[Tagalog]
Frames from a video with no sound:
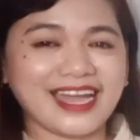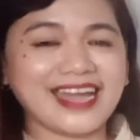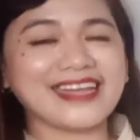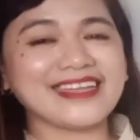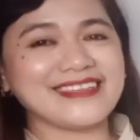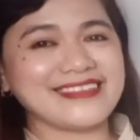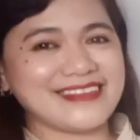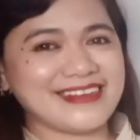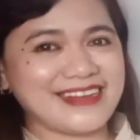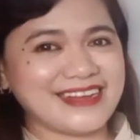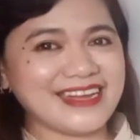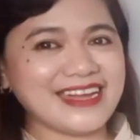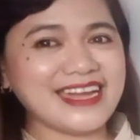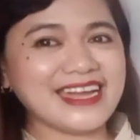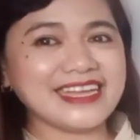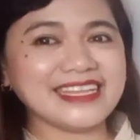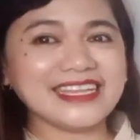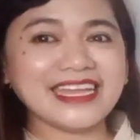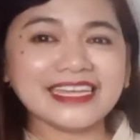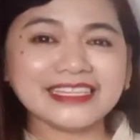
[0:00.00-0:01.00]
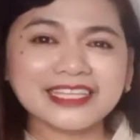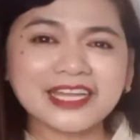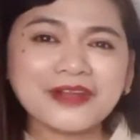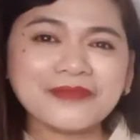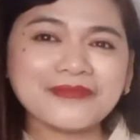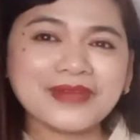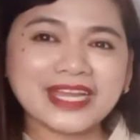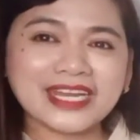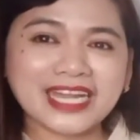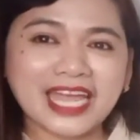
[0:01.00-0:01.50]
Ayan. At ang
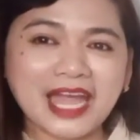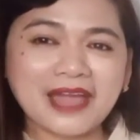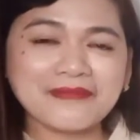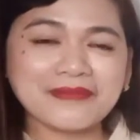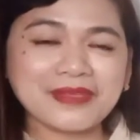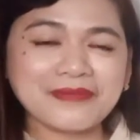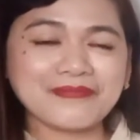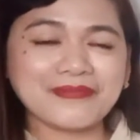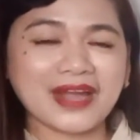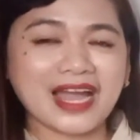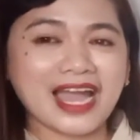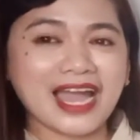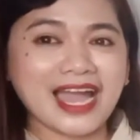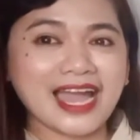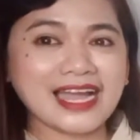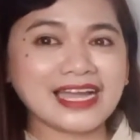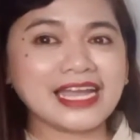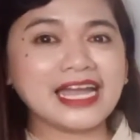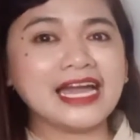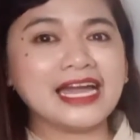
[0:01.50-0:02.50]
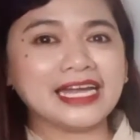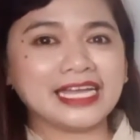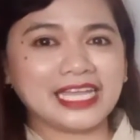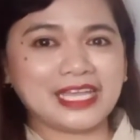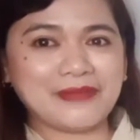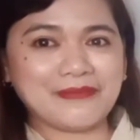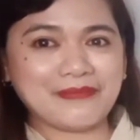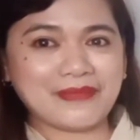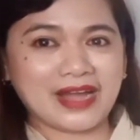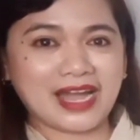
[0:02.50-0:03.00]
marami pang
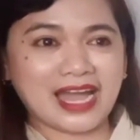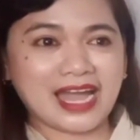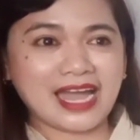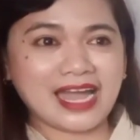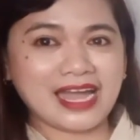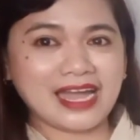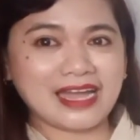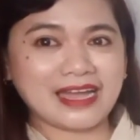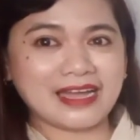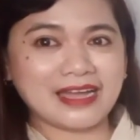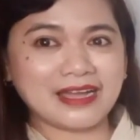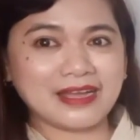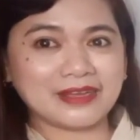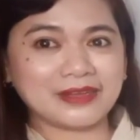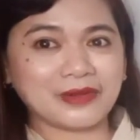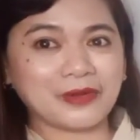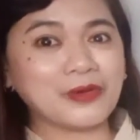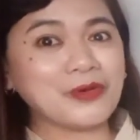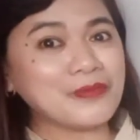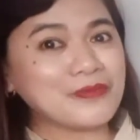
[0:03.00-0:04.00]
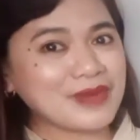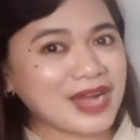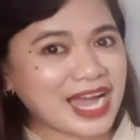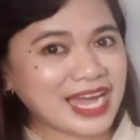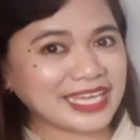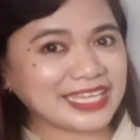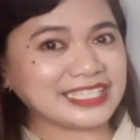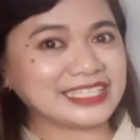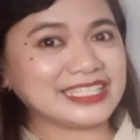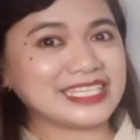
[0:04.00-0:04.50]
iba.
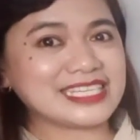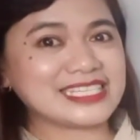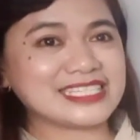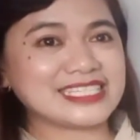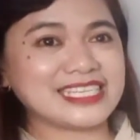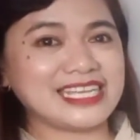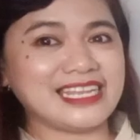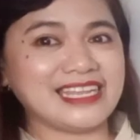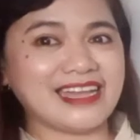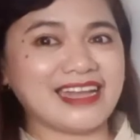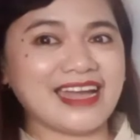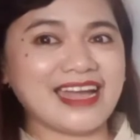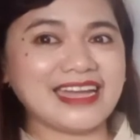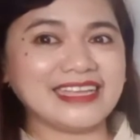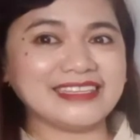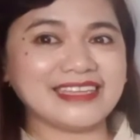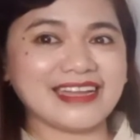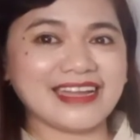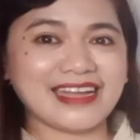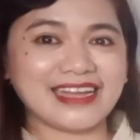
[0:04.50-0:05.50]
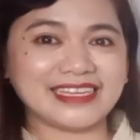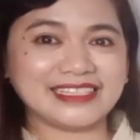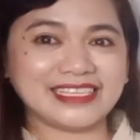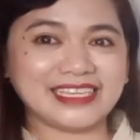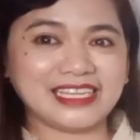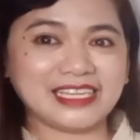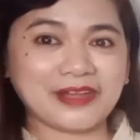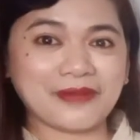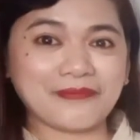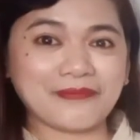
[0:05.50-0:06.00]
Kumain din sila ng
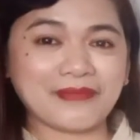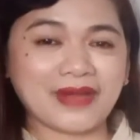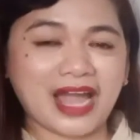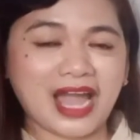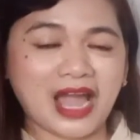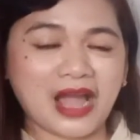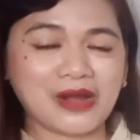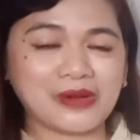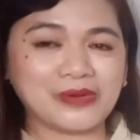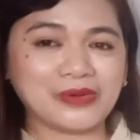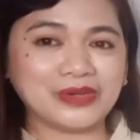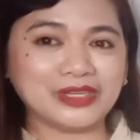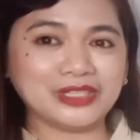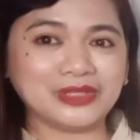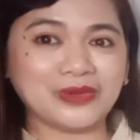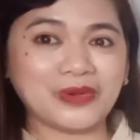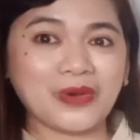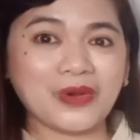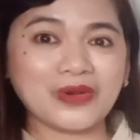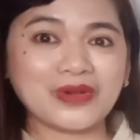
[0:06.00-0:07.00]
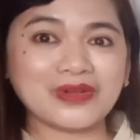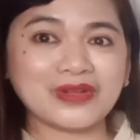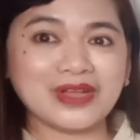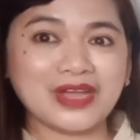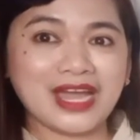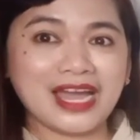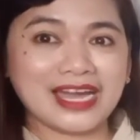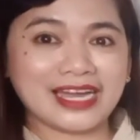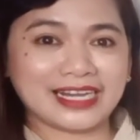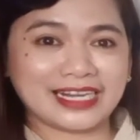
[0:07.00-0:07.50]
kanilang baon nung
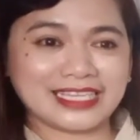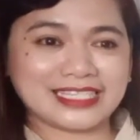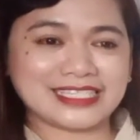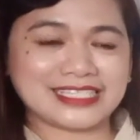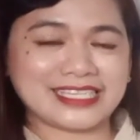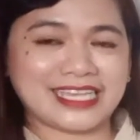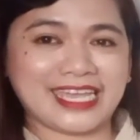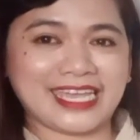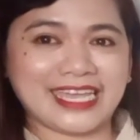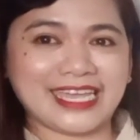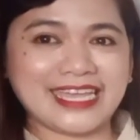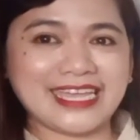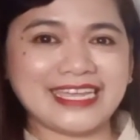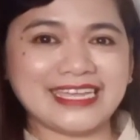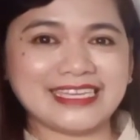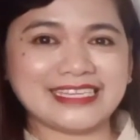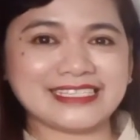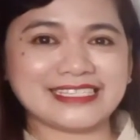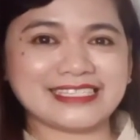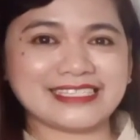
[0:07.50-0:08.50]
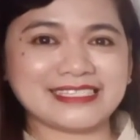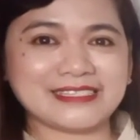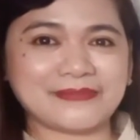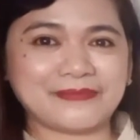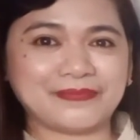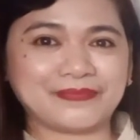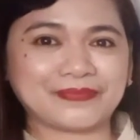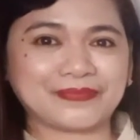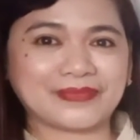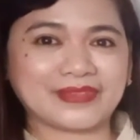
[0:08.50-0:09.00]
recess.
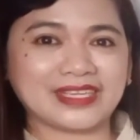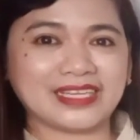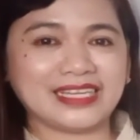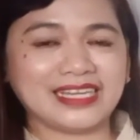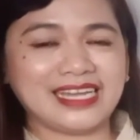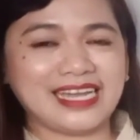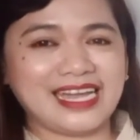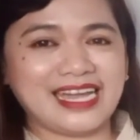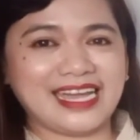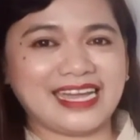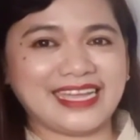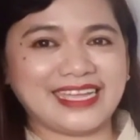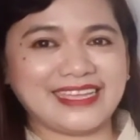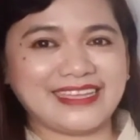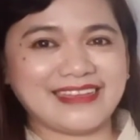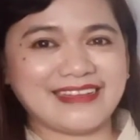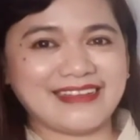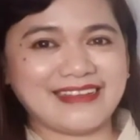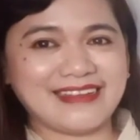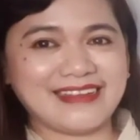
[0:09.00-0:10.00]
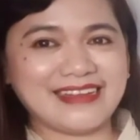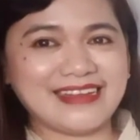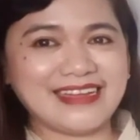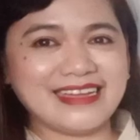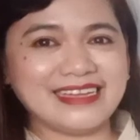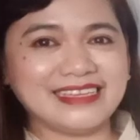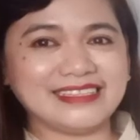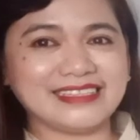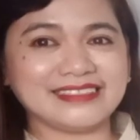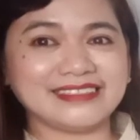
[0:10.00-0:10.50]

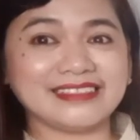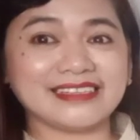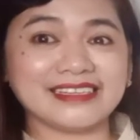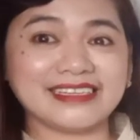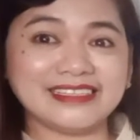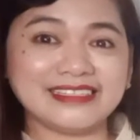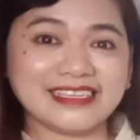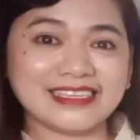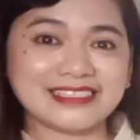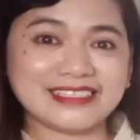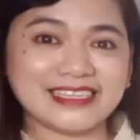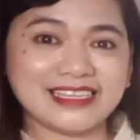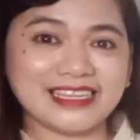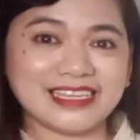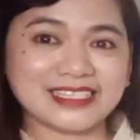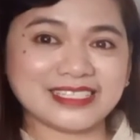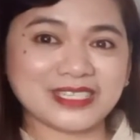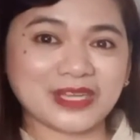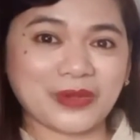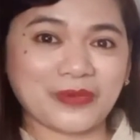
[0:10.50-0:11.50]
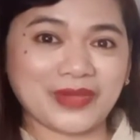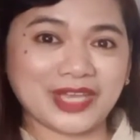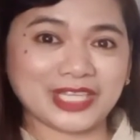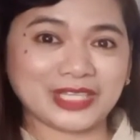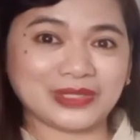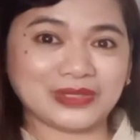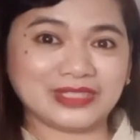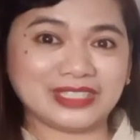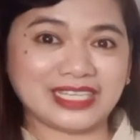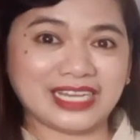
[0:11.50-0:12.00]
Ayan. At nakinig sila sa
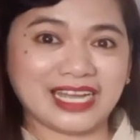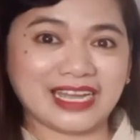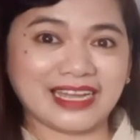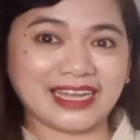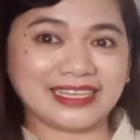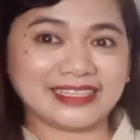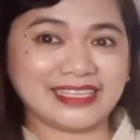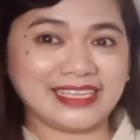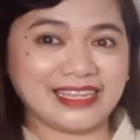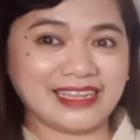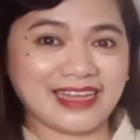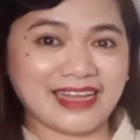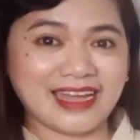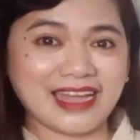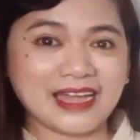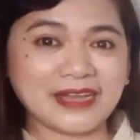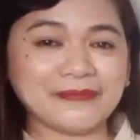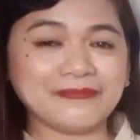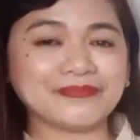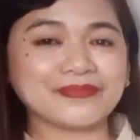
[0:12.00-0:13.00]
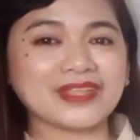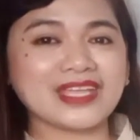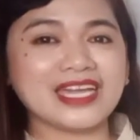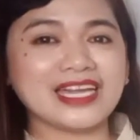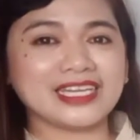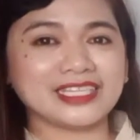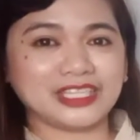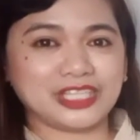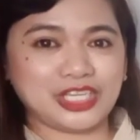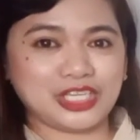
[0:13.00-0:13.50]
kwento ng kanilang
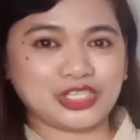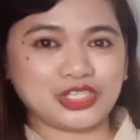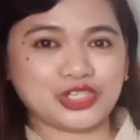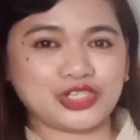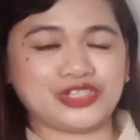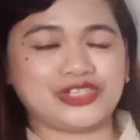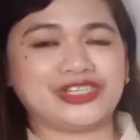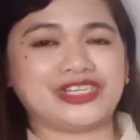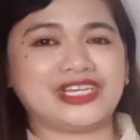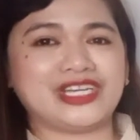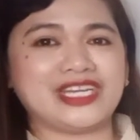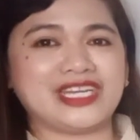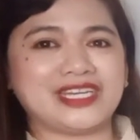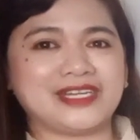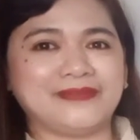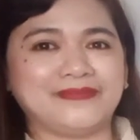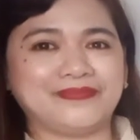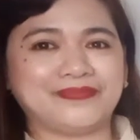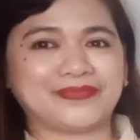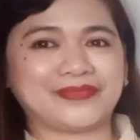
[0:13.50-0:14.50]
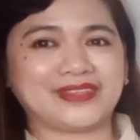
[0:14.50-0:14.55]
teacher.